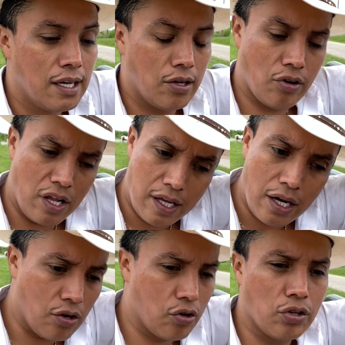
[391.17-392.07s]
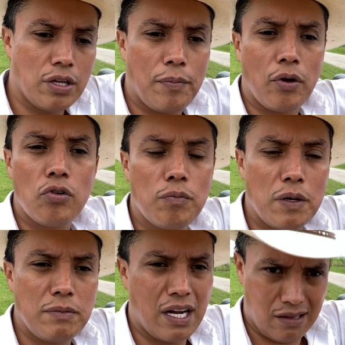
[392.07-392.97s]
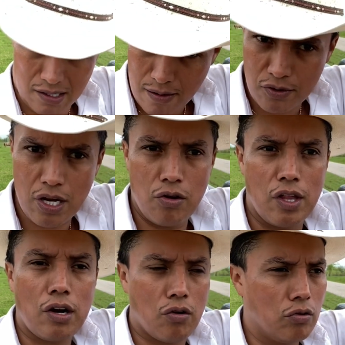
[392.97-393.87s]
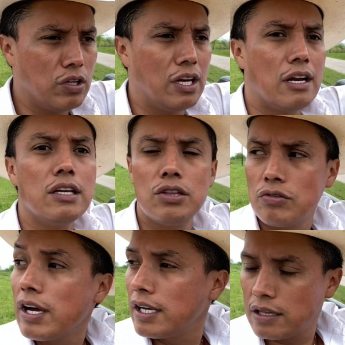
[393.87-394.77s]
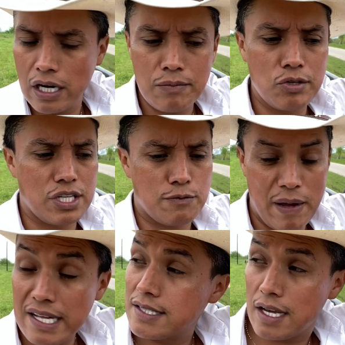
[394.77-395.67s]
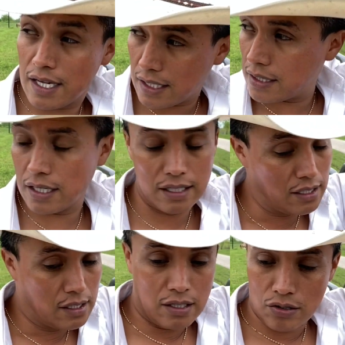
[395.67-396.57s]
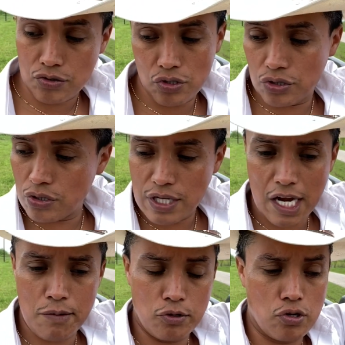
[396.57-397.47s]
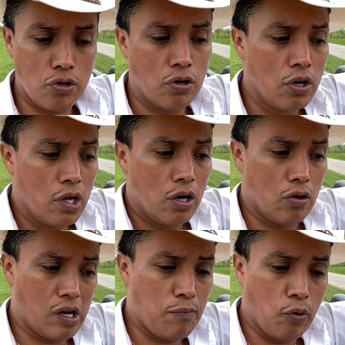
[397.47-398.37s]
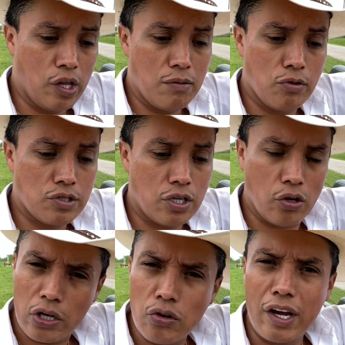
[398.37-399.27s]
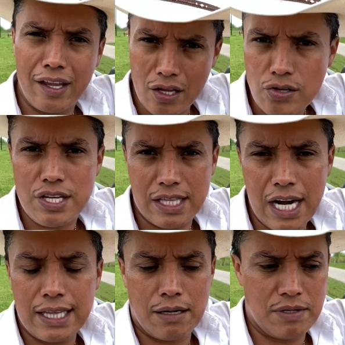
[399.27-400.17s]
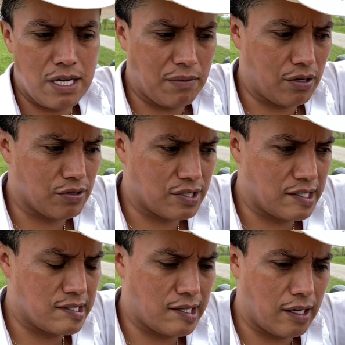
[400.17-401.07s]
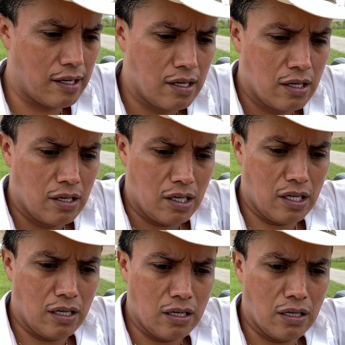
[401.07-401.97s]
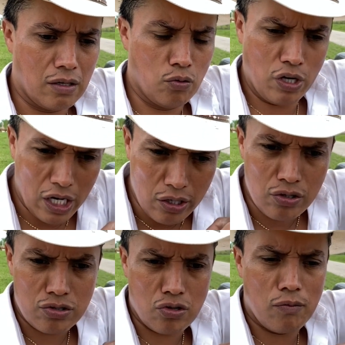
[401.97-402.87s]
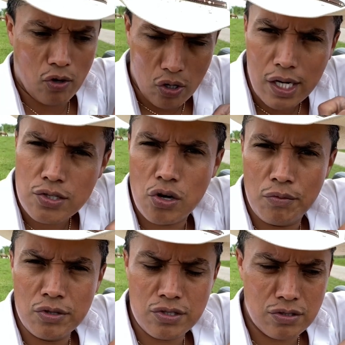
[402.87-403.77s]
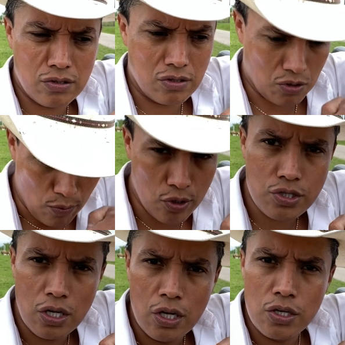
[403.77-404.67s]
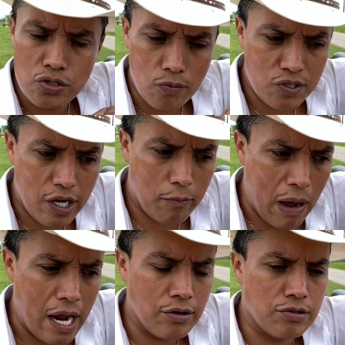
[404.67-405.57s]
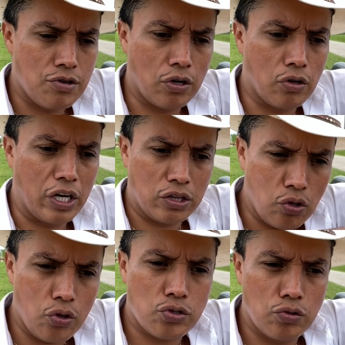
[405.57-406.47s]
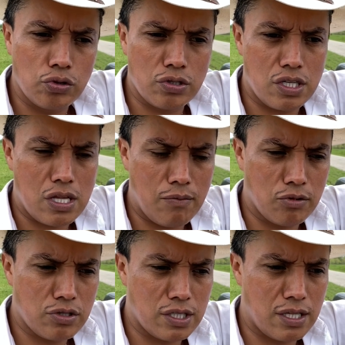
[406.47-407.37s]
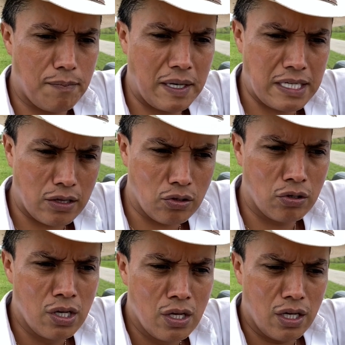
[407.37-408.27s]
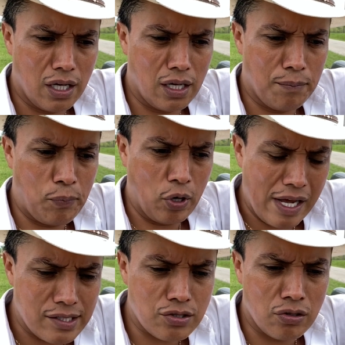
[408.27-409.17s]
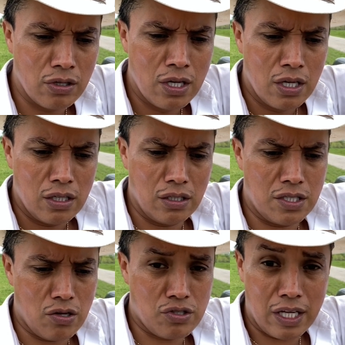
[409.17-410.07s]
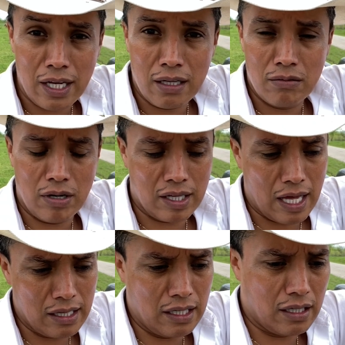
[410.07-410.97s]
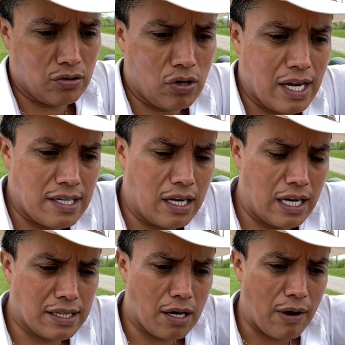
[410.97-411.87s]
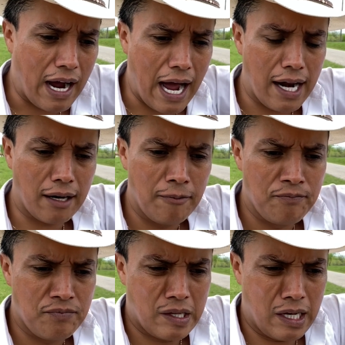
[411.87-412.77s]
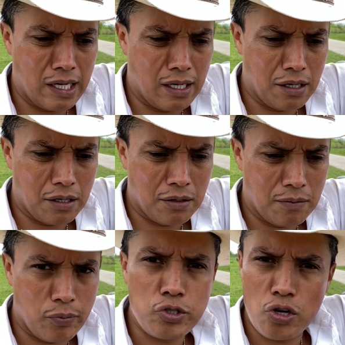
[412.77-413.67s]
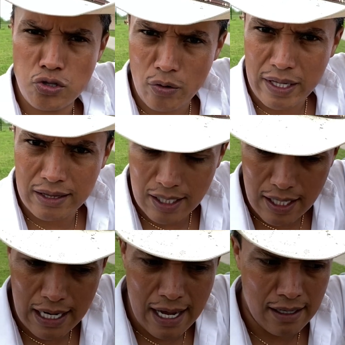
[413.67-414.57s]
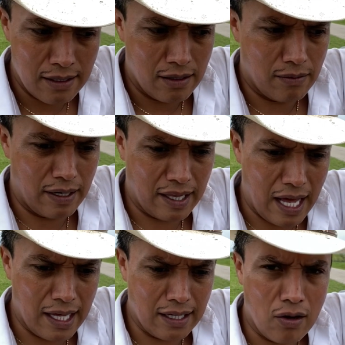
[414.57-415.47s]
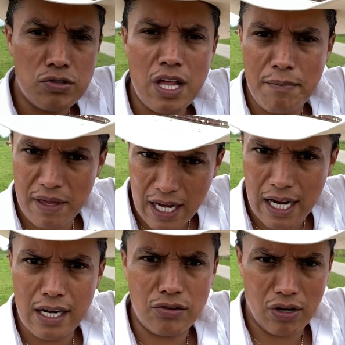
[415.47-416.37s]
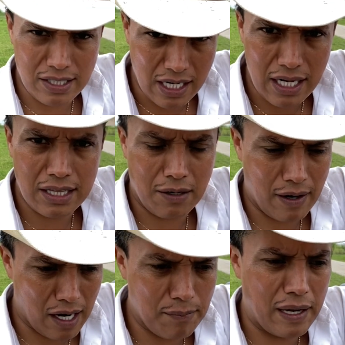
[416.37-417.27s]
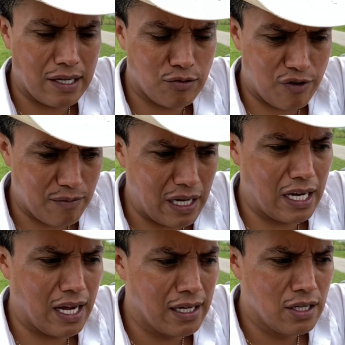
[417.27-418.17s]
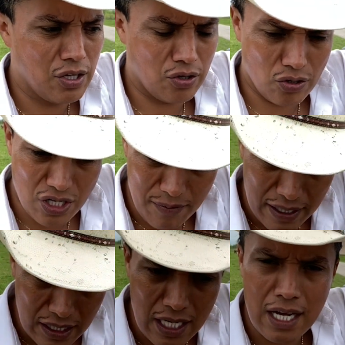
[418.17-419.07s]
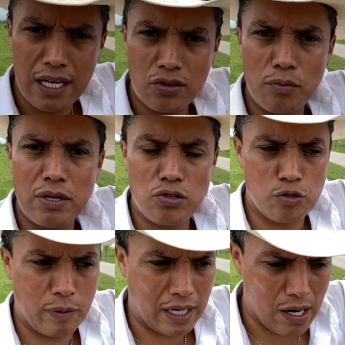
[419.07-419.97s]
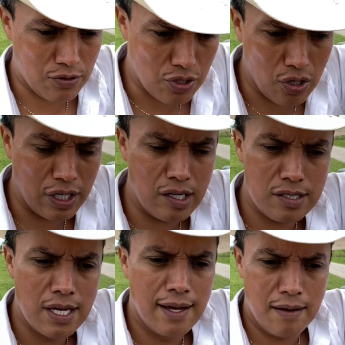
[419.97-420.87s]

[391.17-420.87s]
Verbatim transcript: Yo le dije, no, no te preocupes, mira, te vamos a ayudar con un dinerito y aquí tenemos despensa y entre nosotros sacamos lo, lo que pudimos y yo creo que de eso se trata, mis amigos, este, eh, unirnos como lo que somos, somos, somos hermanos, yo creo que todos juntos estamos este, pasando eh, por esto y si a usted, ¿verdad?, le toca salir a trabajar, eh, pues Dios lo bendiga, ¿verdad? A usted amiga le toca salir a trabajar para su familia. Dios le bendiga, tome sus precauciones.